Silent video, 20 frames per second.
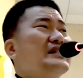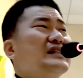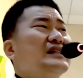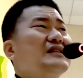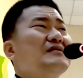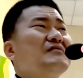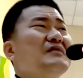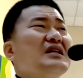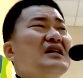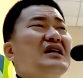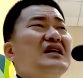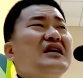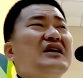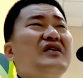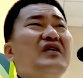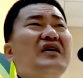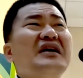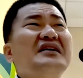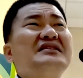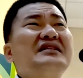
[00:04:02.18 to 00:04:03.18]
지금
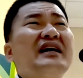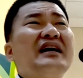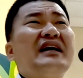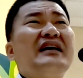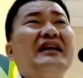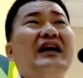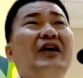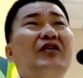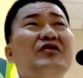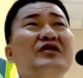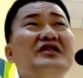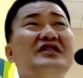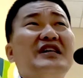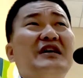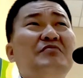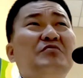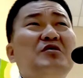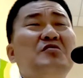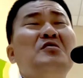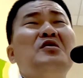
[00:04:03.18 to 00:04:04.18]
이 회사에 나오는
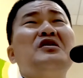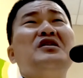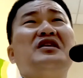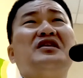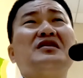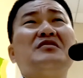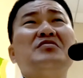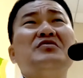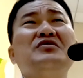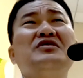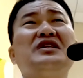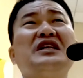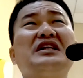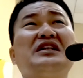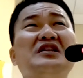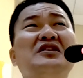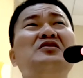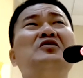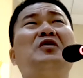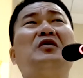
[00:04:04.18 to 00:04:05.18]
제품을
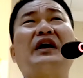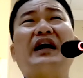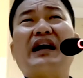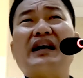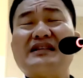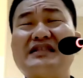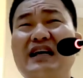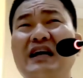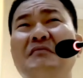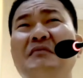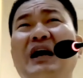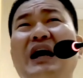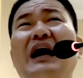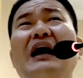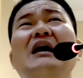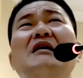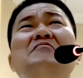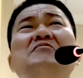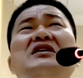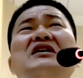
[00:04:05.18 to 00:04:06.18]
여러분들이 등록해가
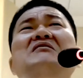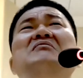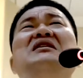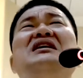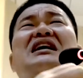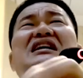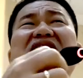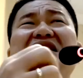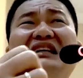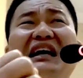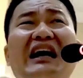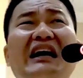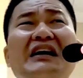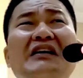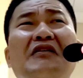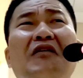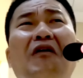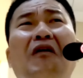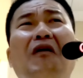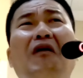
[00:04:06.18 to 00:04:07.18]
삼아 PB가
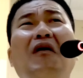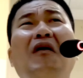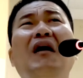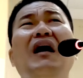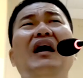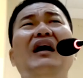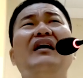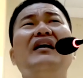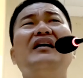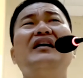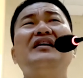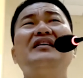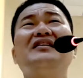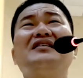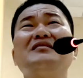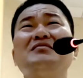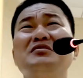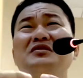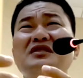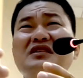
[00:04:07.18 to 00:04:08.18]
쌓이고 그래
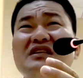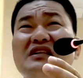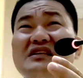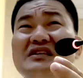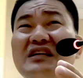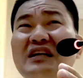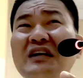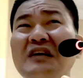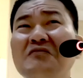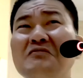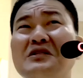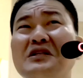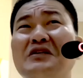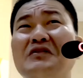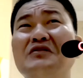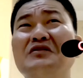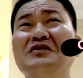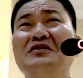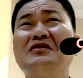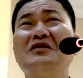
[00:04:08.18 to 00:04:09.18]
여러분들이
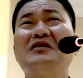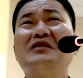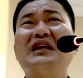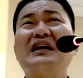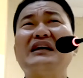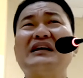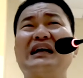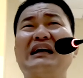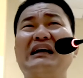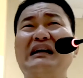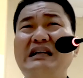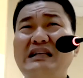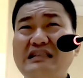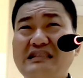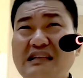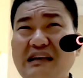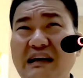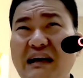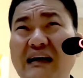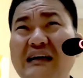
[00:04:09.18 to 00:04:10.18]
사업자로 등록돼가
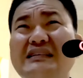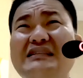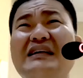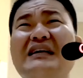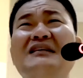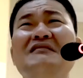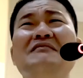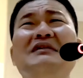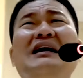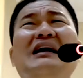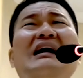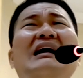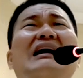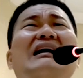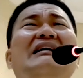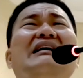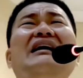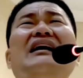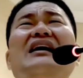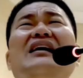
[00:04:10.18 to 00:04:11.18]
잘
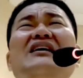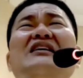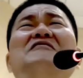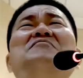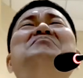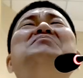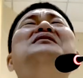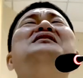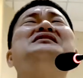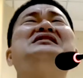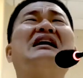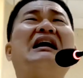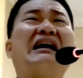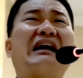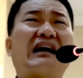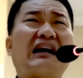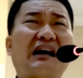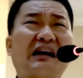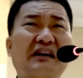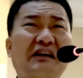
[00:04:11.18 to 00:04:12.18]
삶아 내가 기뻐서
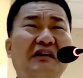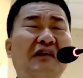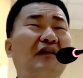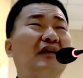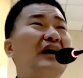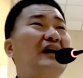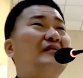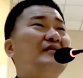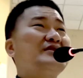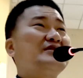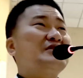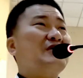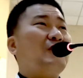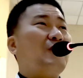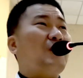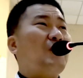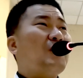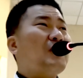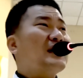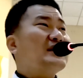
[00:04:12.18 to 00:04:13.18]
안 가요 하면서
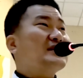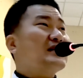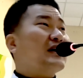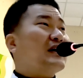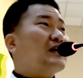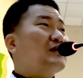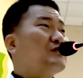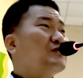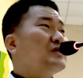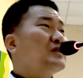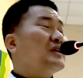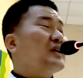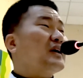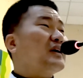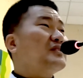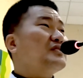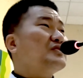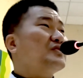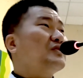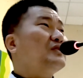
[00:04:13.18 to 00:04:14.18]
온갖 사기꾼들이
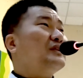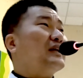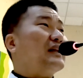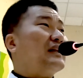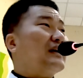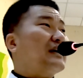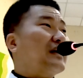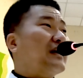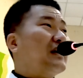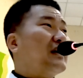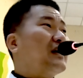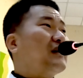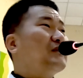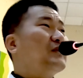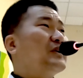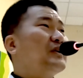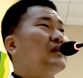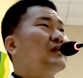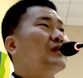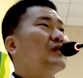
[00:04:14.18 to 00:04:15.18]
이거죠. 다단계나
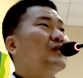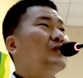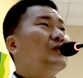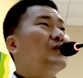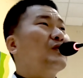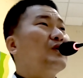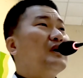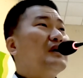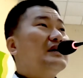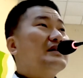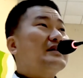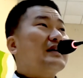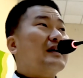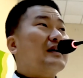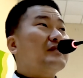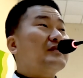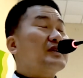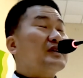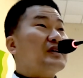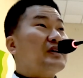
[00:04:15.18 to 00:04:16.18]
뭐 이런 걸로
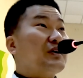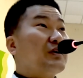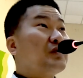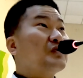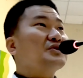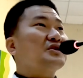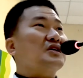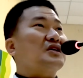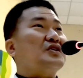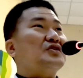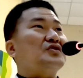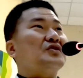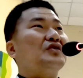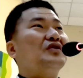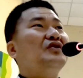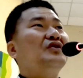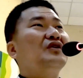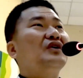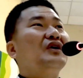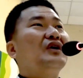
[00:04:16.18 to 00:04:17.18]
사람들을
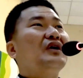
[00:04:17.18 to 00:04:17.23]
현혹시키죠.